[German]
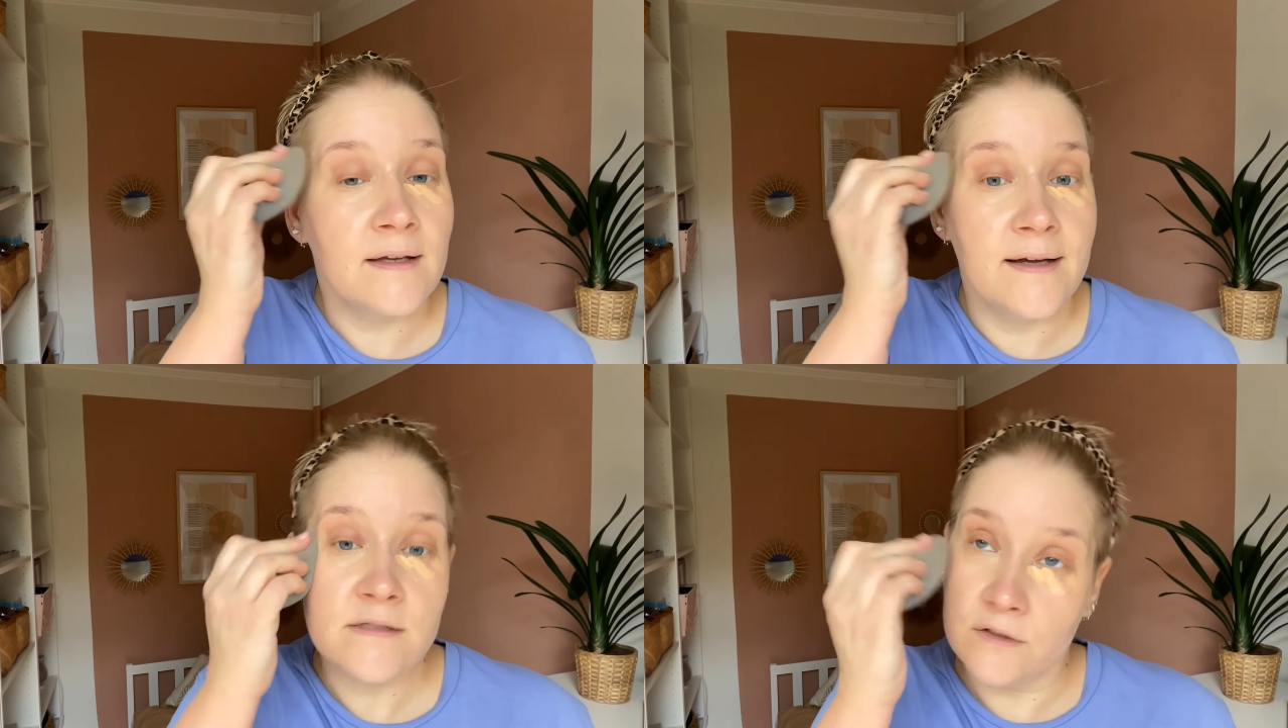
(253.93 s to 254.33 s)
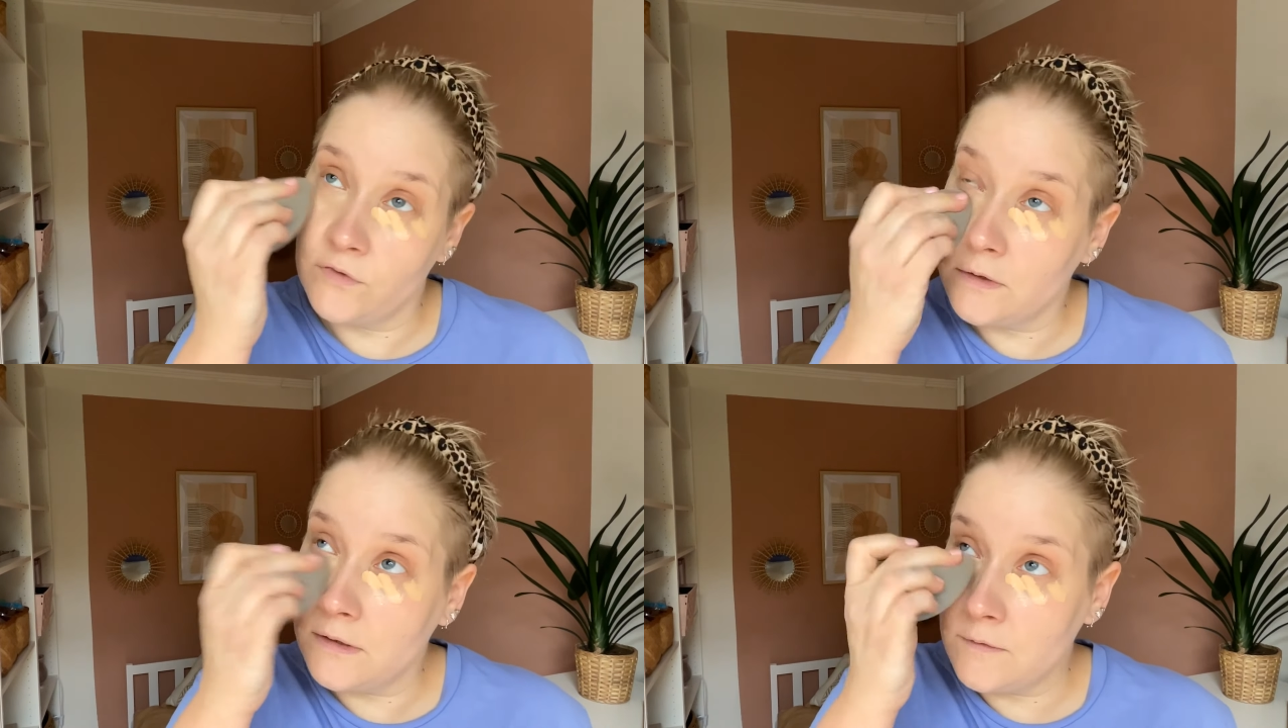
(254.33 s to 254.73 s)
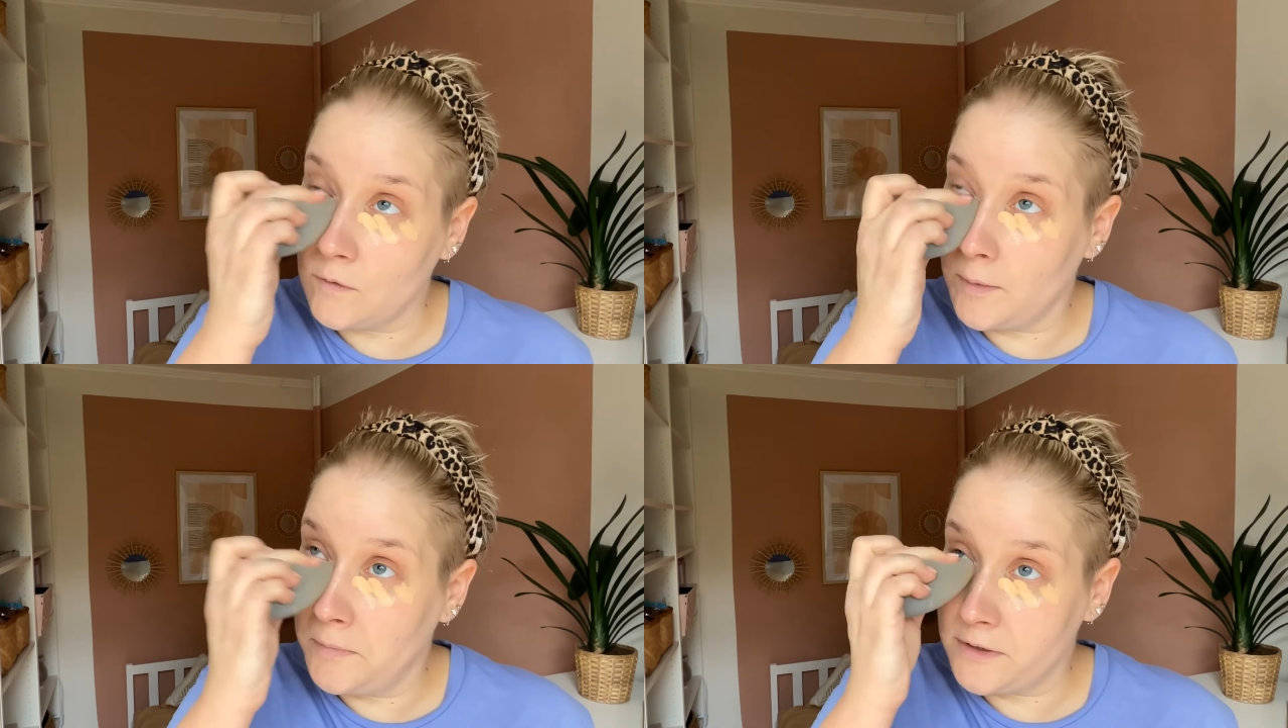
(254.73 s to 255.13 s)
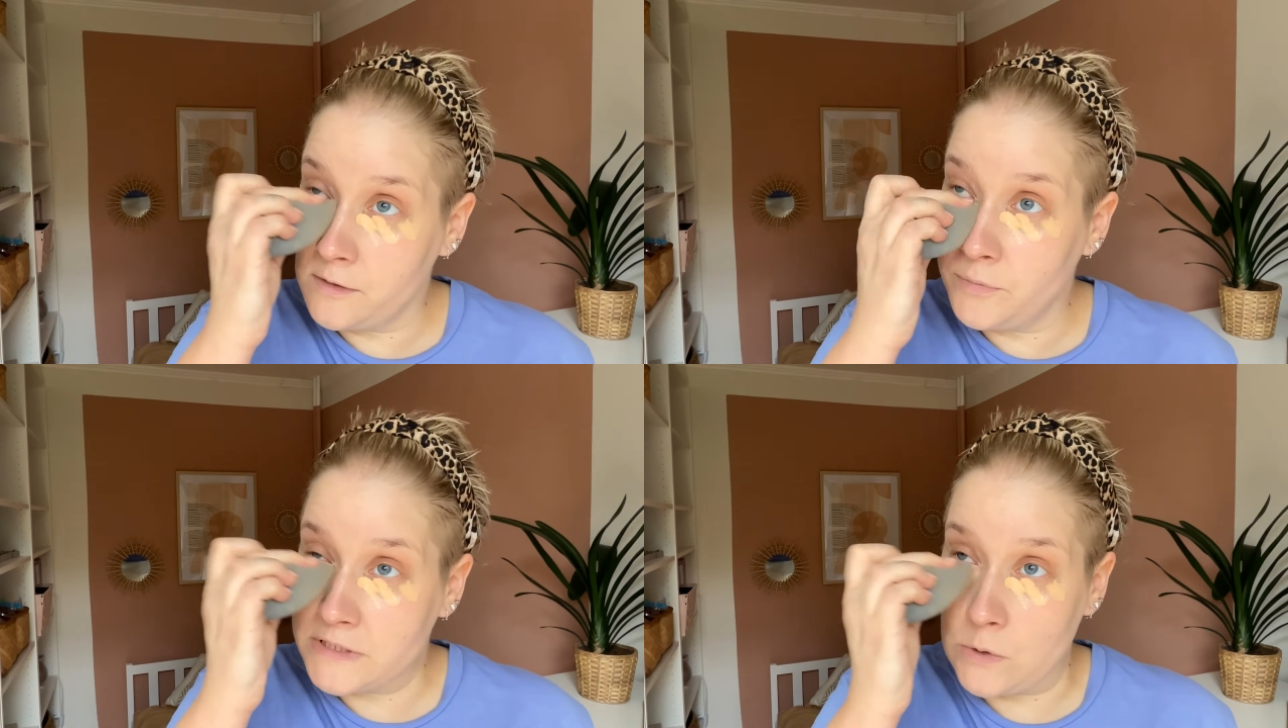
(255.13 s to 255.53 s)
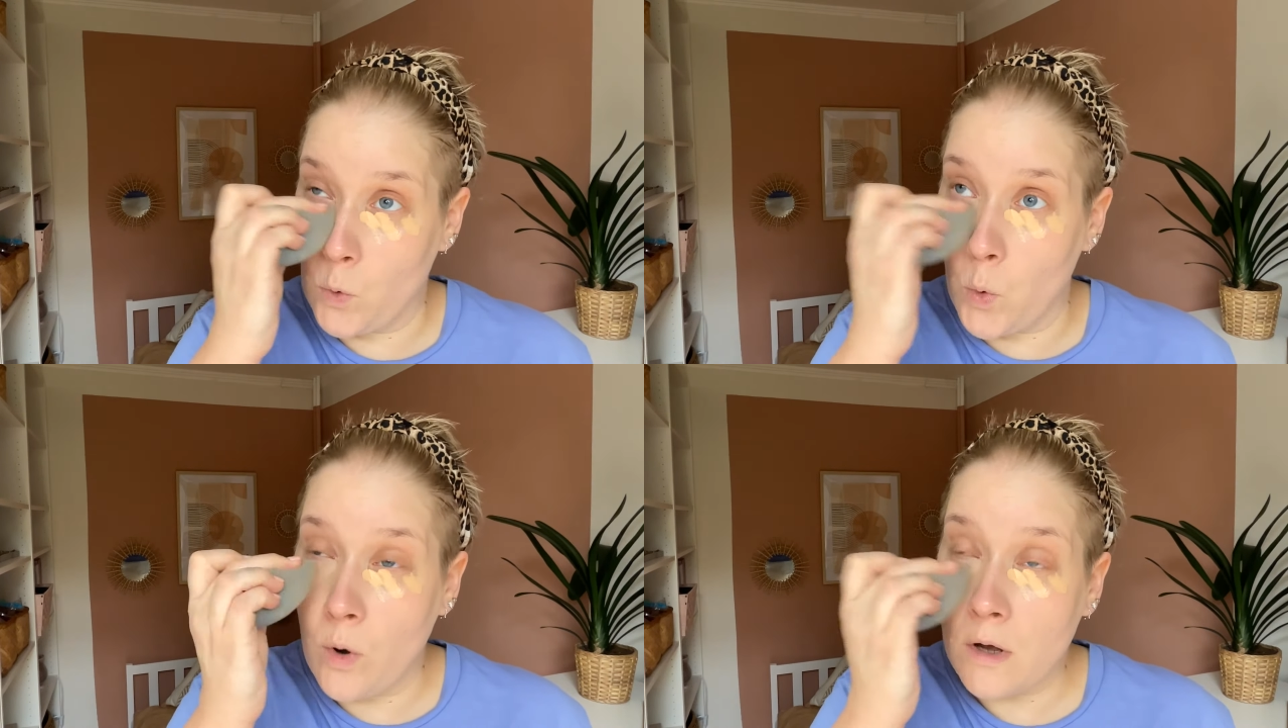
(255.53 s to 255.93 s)
Also ich finde die sogar mittel bis
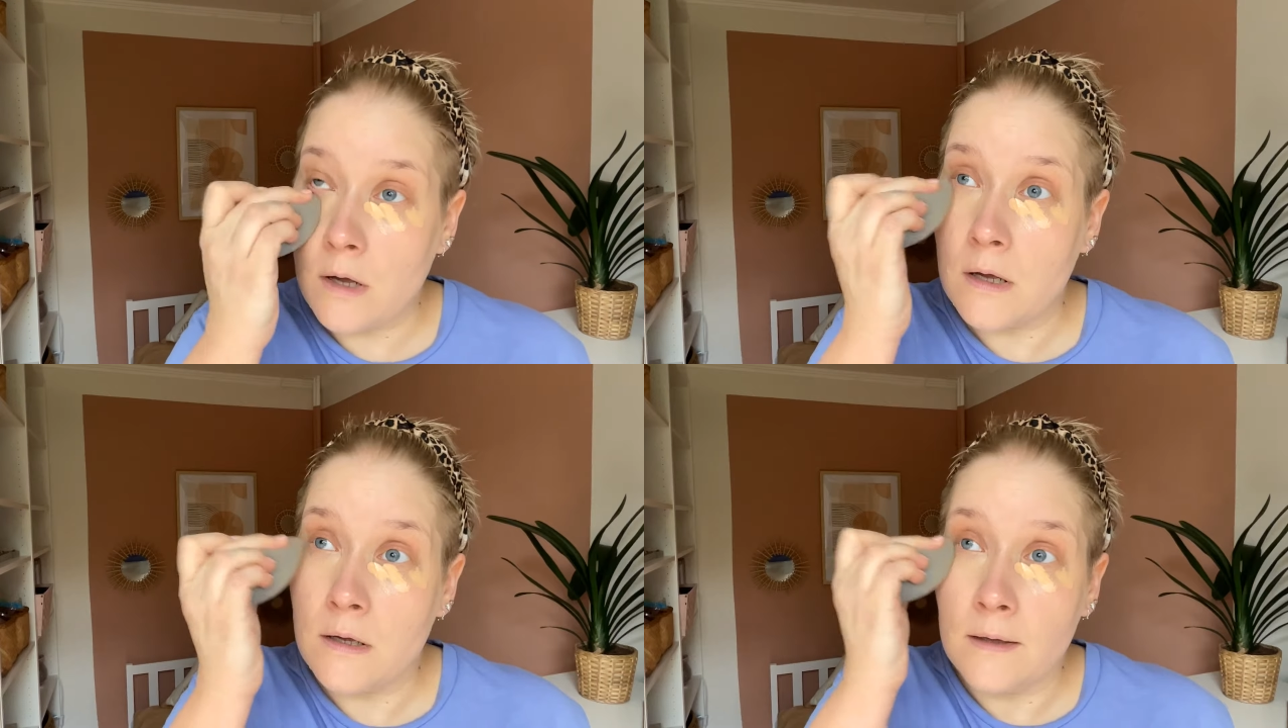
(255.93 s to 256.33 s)
hoch.